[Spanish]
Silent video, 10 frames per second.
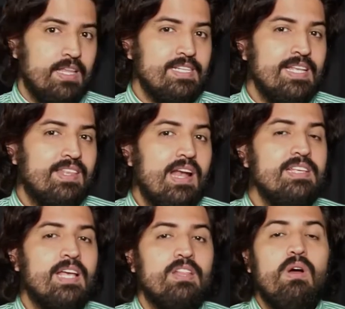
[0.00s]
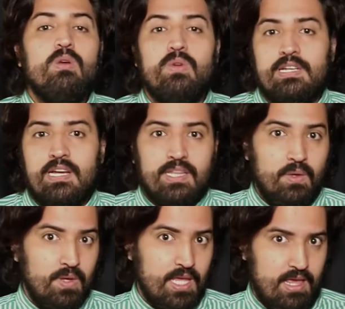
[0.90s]
descentralizando algunas
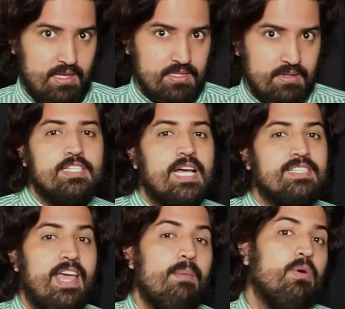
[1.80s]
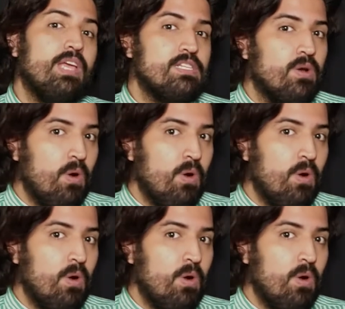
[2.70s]
actividades, ya sea porque son